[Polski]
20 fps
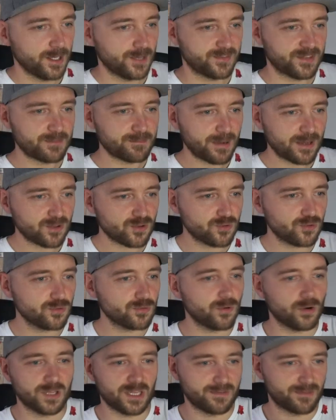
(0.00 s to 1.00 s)
I w tym
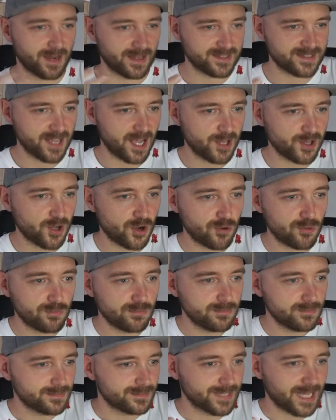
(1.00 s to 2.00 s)
przypadku one wracają
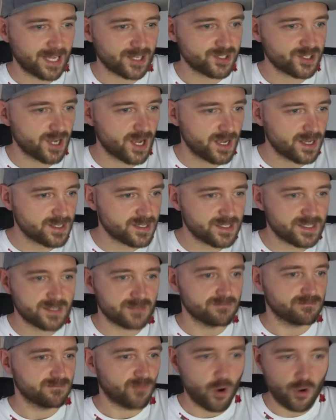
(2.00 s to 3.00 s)
na
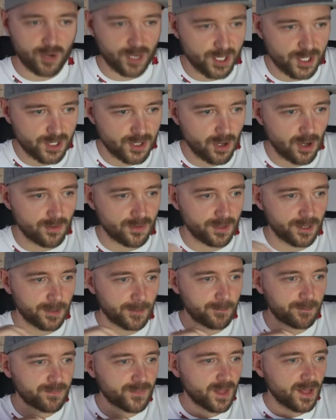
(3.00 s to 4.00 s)
czas określony.